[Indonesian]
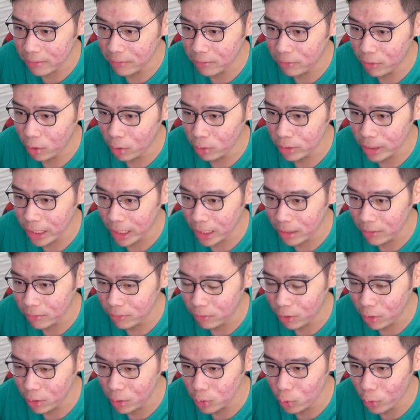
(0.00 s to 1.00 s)
handphone
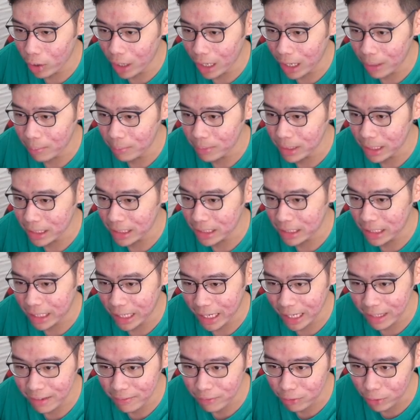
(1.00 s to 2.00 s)
handphone gua nggak melihat ada
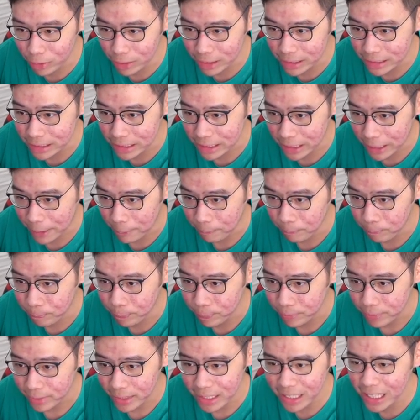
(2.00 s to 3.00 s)
handphone di
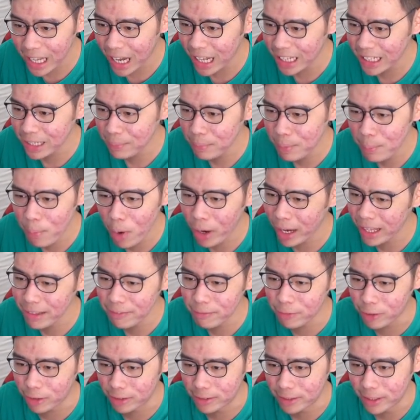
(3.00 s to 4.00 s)
sini tidak ada yang membawa
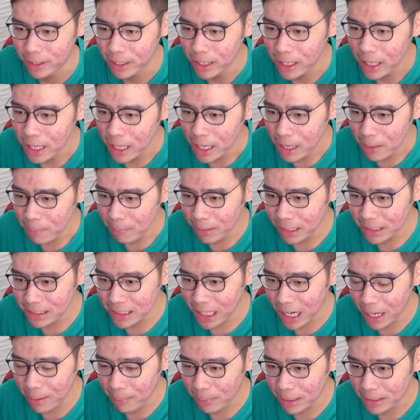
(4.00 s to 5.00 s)
handphone
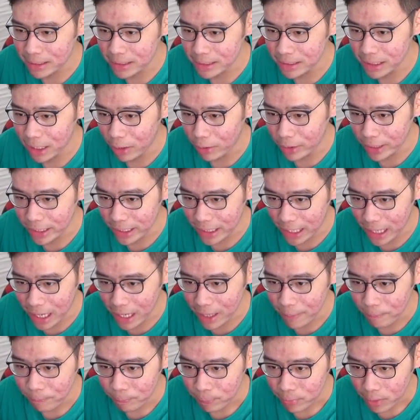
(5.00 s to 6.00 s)
masih aman sejauh ini
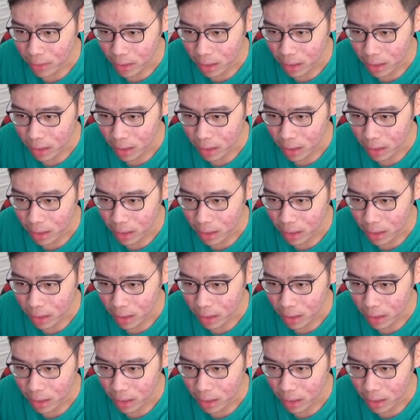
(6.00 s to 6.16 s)
ya